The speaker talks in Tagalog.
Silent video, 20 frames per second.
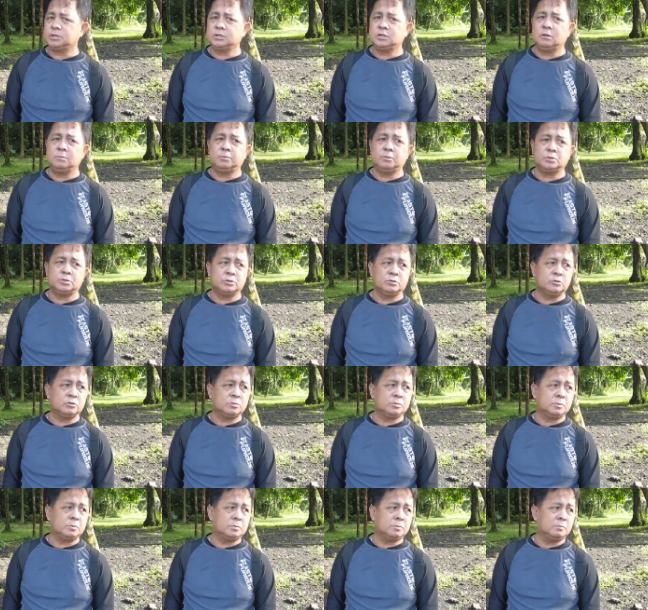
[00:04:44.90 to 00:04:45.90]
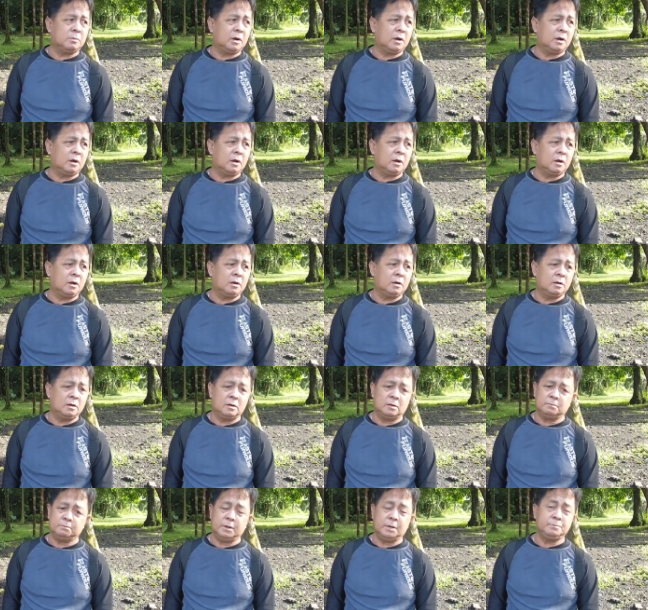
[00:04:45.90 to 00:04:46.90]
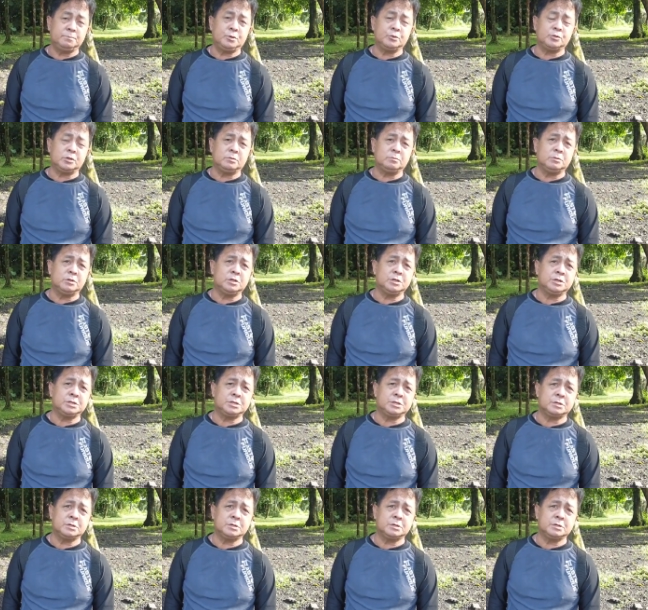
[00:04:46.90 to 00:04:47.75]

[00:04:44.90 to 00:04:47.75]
tricycle po siguro po mga 5 to 10 minutes.